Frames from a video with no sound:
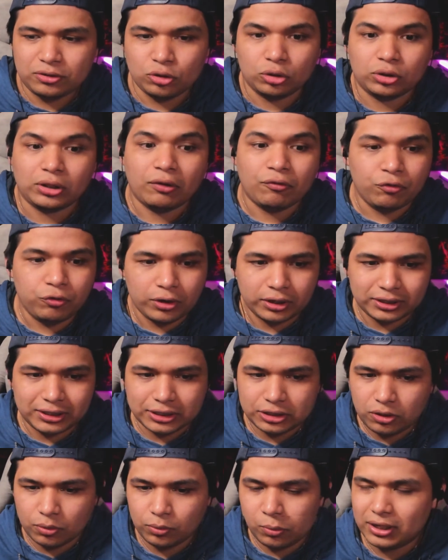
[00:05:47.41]
no tan
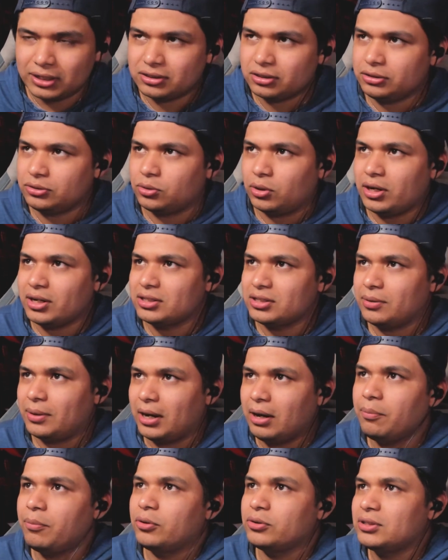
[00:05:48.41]
fuertes como las historias de
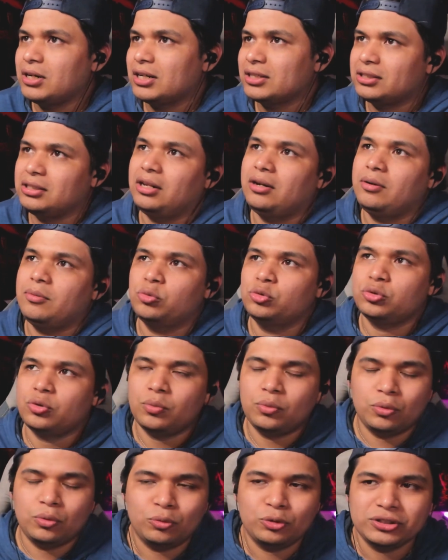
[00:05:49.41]
Vale, pero sí las tenemos
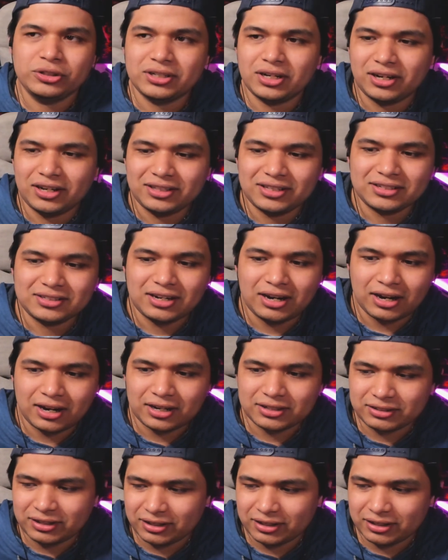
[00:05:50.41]
como muy cerquitos de la casa.